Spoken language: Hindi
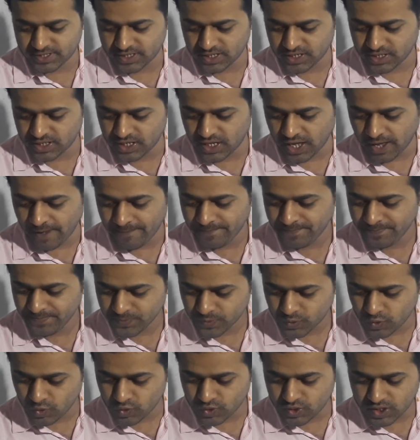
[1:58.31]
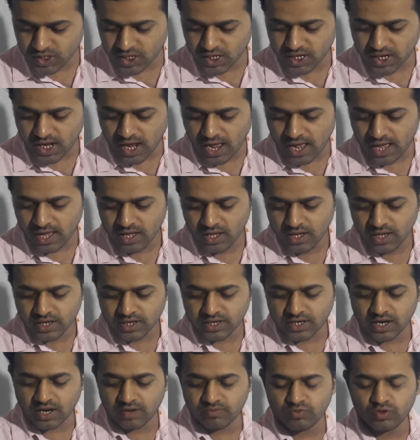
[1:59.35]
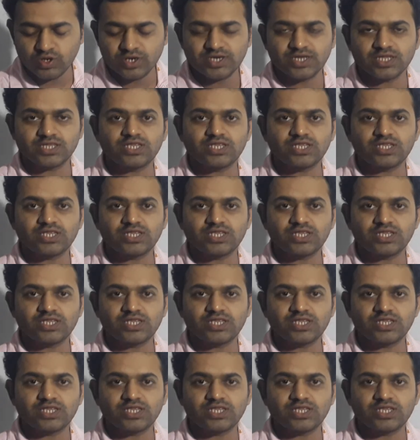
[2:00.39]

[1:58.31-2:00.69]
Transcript: दिया तो शेयर का क्रय मूल्य